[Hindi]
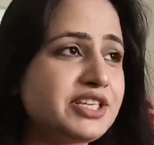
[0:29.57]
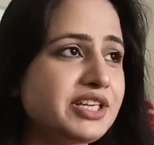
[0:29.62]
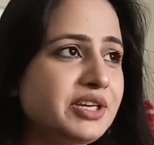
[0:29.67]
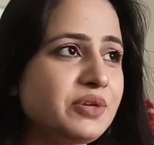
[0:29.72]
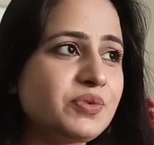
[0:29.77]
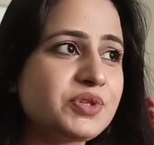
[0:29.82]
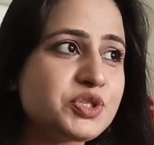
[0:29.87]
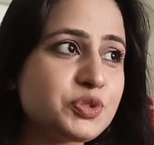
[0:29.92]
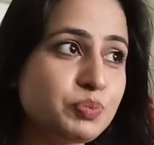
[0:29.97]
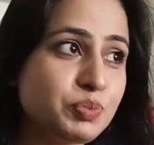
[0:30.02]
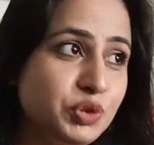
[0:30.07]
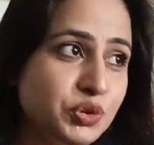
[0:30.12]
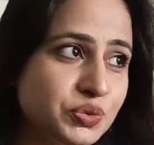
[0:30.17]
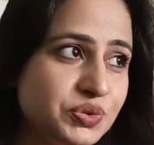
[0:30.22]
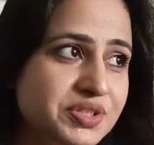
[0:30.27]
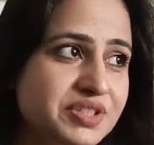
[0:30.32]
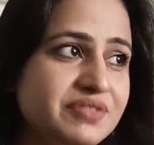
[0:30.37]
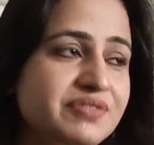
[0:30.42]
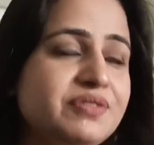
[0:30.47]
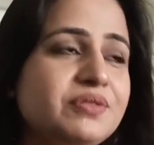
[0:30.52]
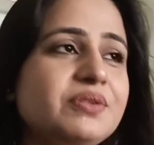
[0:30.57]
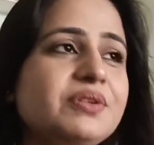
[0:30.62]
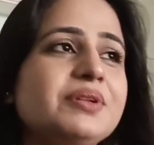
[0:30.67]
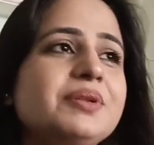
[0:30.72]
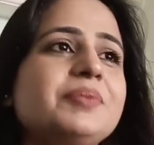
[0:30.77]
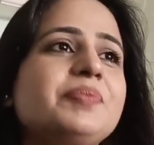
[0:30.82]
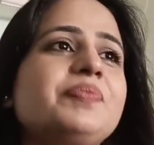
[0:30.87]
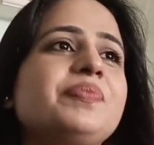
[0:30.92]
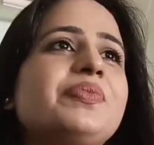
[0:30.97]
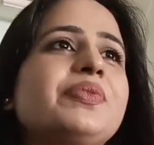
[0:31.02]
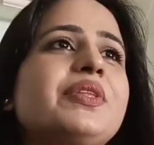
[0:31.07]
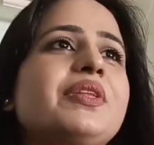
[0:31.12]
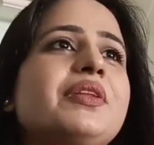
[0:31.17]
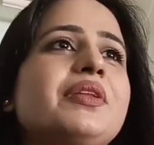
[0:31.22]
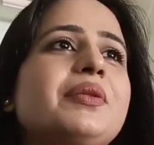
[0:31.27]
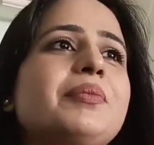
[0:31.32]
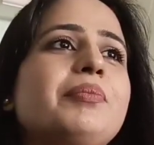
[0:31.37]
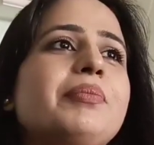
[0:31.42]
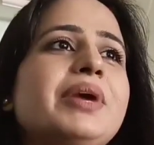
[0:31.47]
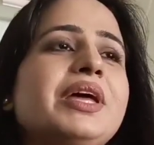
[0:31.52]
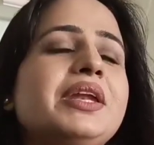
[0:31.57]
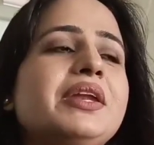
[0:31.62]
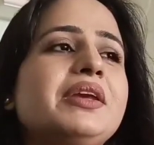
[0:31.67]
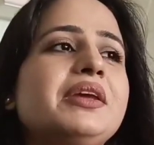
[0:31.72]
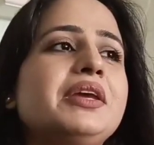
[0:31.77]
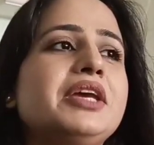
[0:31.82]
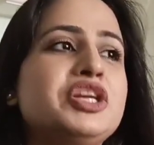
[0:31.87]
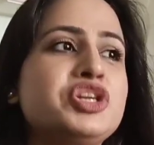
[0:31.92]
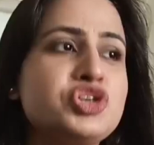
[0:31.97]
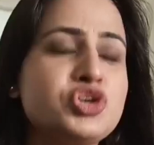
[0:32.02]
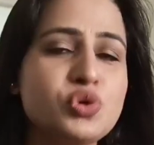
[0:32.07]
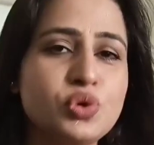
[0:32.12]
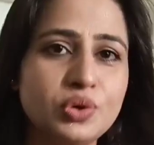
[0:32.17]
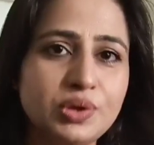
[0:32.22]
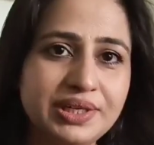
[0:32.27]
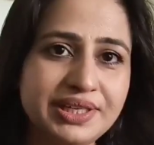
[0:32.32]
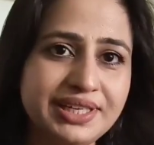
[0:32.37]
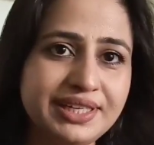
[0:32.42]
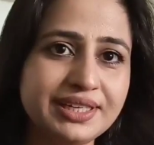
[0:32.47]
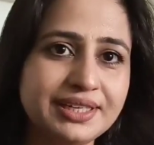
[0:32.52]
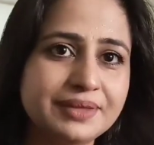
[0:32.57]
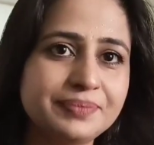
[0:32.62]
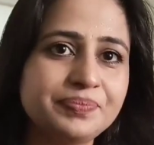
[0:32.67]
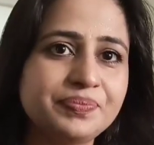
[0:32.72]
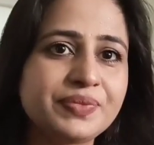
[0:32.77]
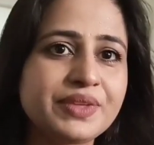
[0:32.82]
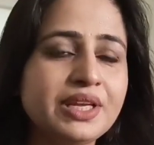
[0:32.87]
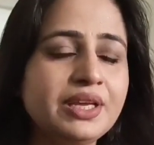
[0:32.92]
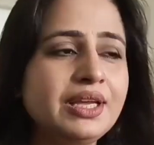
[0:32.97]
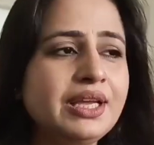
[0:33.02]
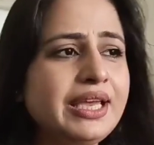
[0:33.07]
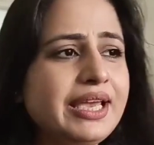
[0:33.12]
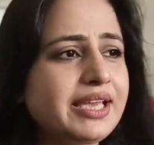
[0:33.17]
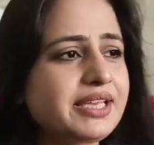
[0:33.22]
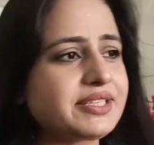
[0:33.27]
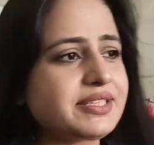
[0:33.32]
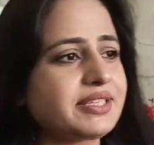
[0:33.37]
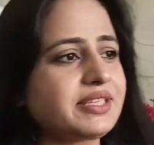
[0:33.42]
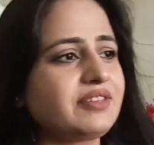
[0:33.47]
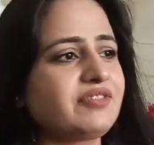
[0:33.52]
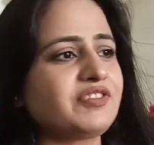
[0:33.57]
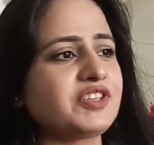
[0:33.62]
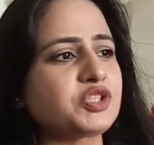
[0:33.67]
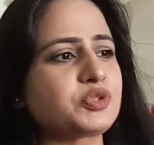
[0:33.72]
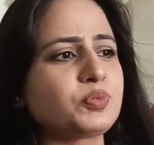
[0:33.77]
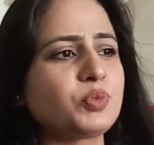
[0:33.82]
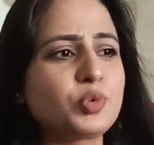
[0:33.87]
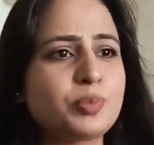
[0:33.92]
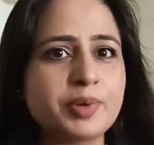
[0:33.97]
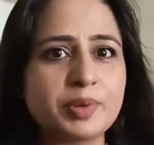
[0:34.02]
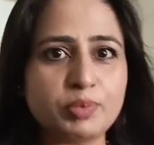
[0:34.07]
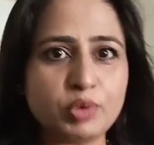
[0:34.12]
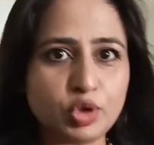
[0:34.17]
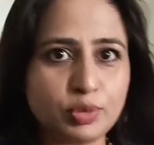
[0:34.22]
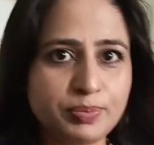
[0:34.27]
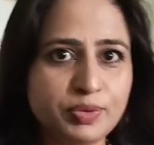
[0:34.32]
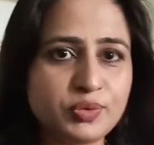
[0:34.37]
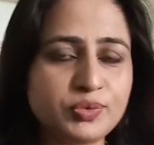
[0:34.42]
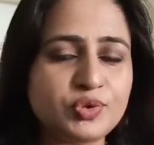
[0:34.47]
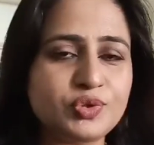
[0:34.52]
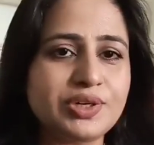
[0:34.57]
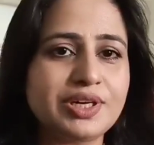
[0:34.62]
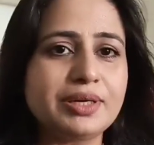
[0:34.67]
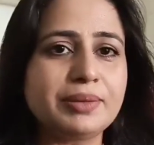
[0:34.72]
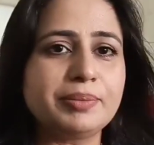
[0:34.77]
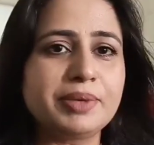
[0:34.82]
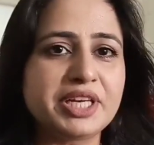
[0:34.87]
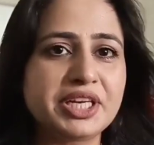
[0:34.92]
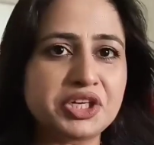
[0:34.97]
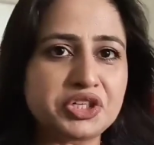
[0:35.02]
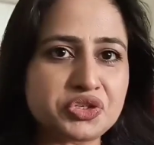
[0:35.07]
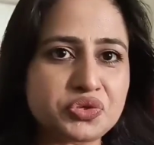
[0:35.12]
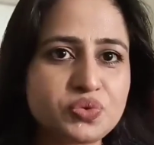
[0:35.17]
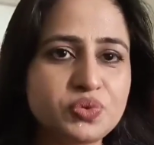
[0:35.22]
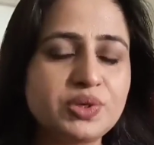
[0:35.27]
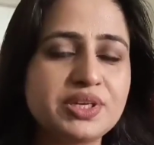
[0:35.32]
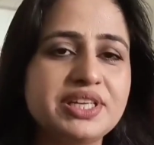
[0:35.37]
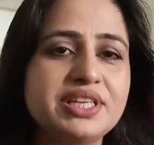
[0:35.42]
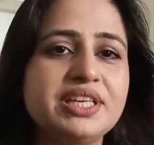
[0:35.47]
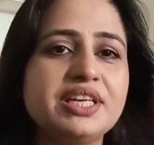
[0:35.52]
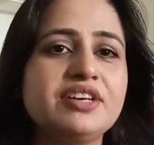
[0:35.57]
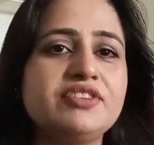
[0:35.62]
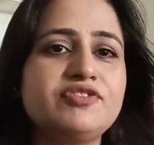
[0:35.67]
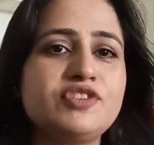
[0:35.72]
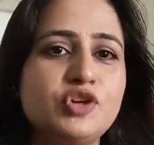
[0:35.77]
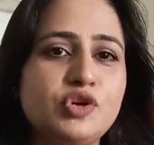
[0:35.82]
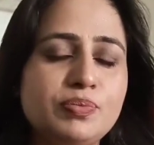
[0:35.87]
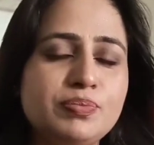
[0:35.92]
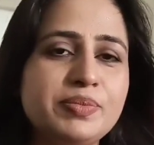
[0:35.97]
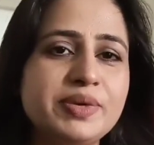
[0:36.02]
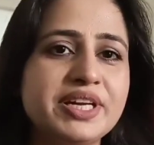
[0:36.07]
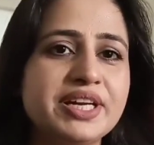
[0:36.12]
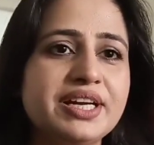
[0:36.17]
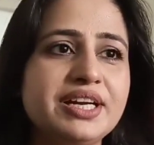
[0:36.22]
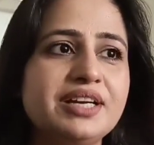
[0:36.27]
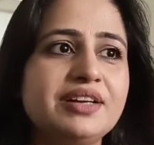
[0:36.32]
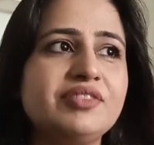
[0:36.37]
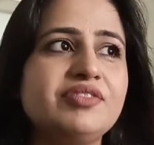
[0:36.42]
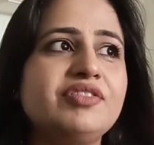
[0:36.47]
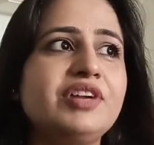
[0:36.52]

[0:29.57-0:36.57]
यानी वॉज ब्यूटिफुल मैंने इनरोल किया ऐसे ही फेसबुक पे पॉपअप हुआ मैंने इनरोल किया फॉर्म भरा